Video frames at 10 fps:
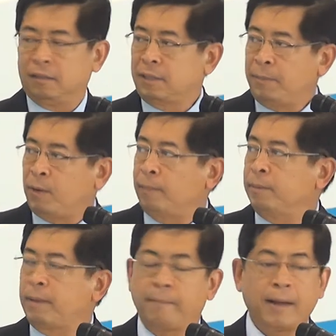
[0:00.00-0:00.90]
จะมีความ
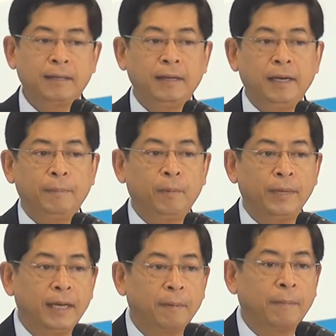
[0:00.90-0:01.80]
สำคัญมากขึ้นเรื่อยๆเพราะ
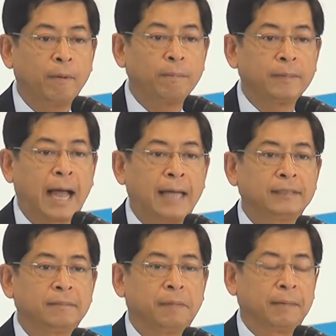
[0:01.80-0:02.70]
วันนี้เราไปพบก๊าซ
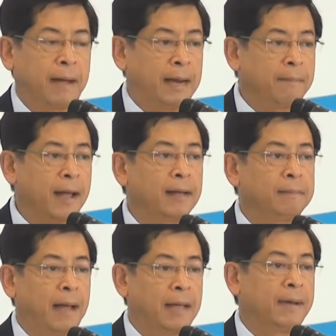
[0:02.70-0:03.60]
ปริมาณมาก
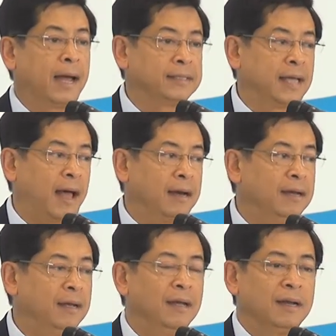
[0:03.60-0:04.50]
มายมหาศาล
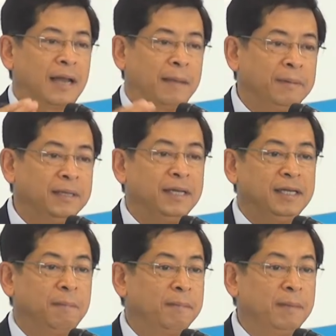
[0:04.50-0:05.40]
ในพื้นที่
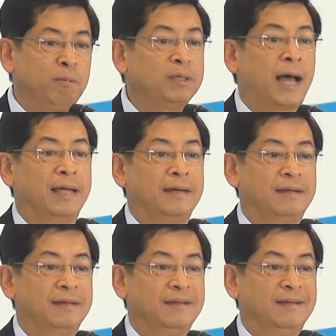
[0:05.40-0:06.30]
ที่ไม่มีผู้ใช้
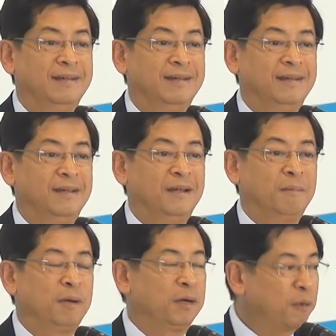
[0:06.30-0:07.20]

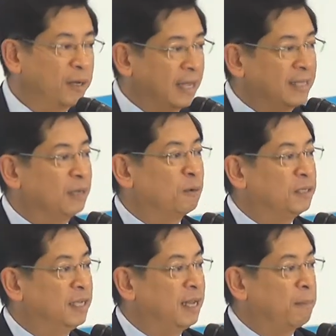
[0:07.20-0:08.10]
เพราะฉะนั้นก็ต้องอาศัยเทคโนโล
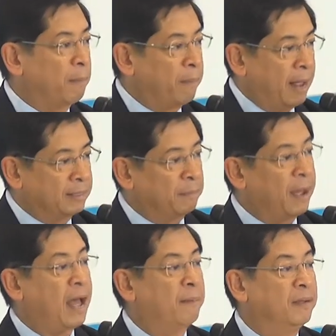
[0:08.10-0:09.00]
ยีนี้มาแปลส
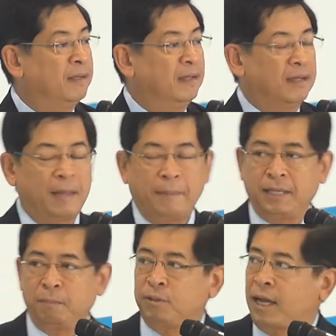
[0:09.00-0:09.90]
ภาพให้ไป
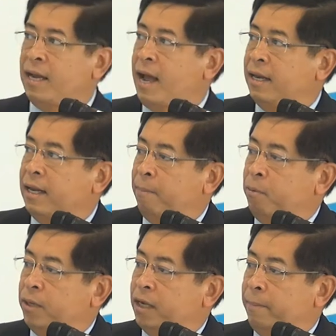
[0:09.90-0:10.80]
ถึงผู้ใช้ได้นะครับ พ
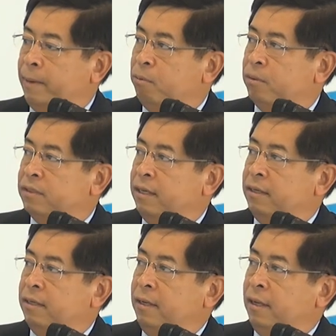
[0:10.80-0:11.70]
วกนี้ก็เป็นพวกซิน
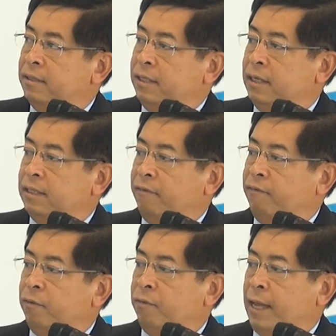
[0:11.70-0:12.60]
ซินเทติก
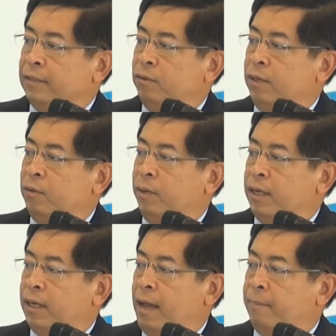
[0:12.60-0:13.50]
ฟิวแก๊สทูลิควิด
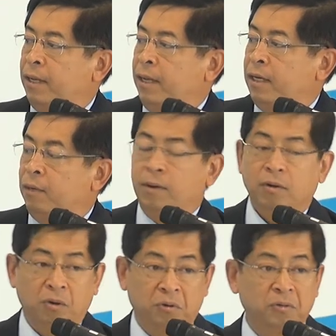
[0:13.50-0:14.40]
นะครับ หรือว่า
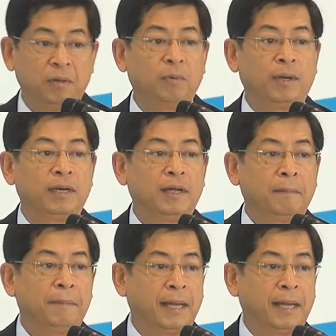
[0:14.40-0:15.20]
โคลทูลิควิดเป